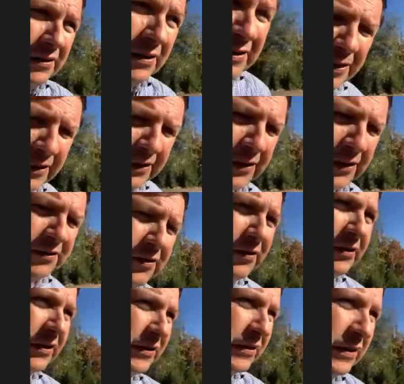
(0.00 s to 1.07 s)
las
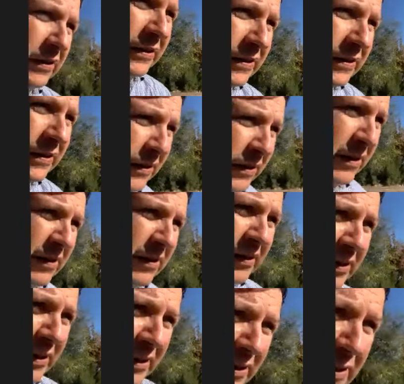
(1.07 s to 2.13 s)
plantaciones de,
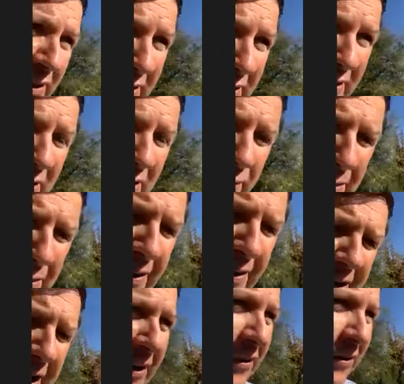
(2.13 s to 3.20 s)
de
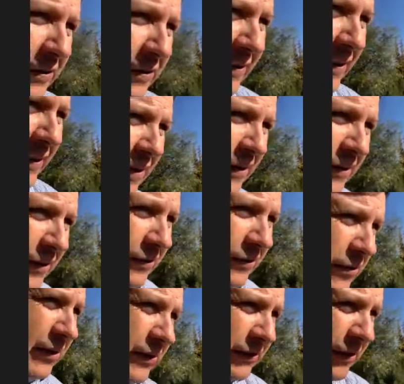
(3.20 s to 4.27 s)
primavera. ¿ya?
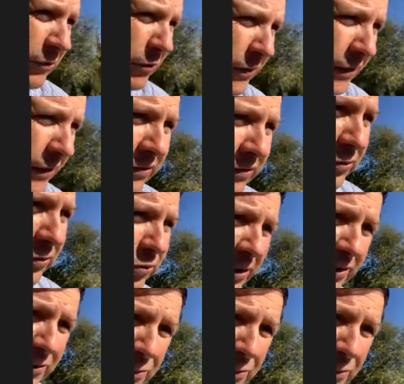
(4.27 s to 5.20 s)
Ahora se está preparando el suelo.